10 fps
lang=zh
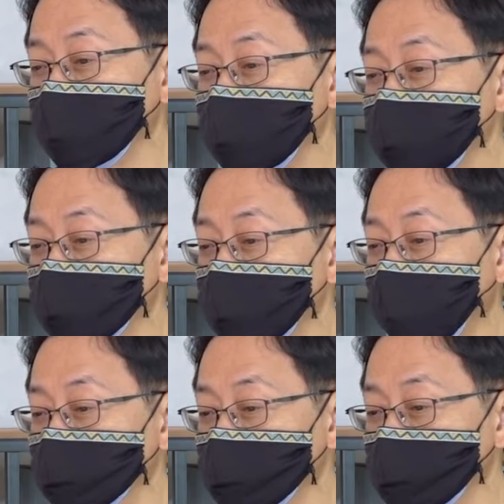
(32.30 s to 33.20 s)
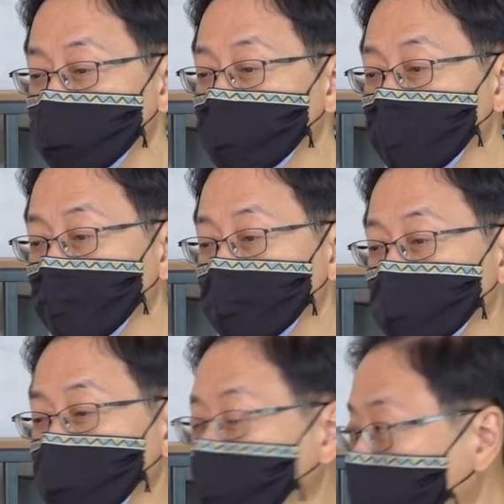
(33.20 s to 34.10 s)
常听很多老师。
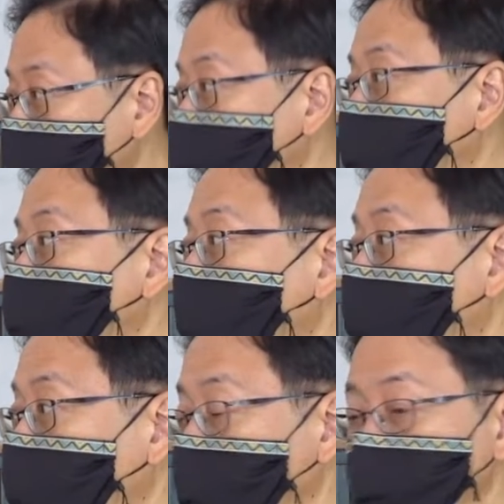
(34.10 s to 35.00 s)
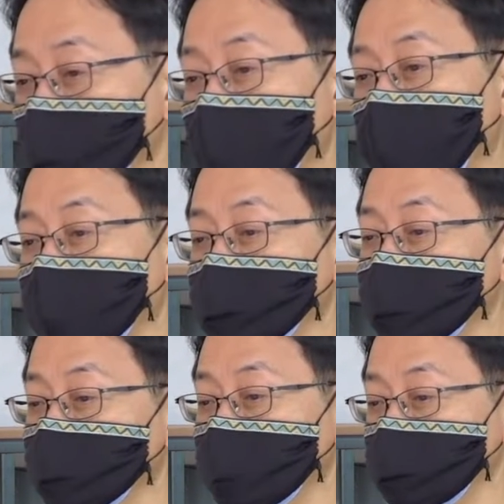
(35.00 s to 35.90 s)
一般的学校里面都说，哎呀，
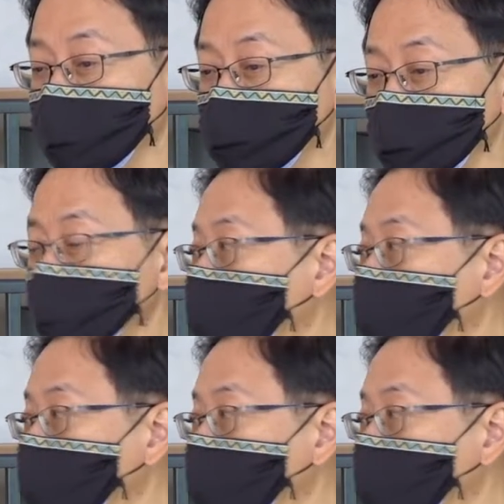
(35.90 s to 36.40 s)
线上教学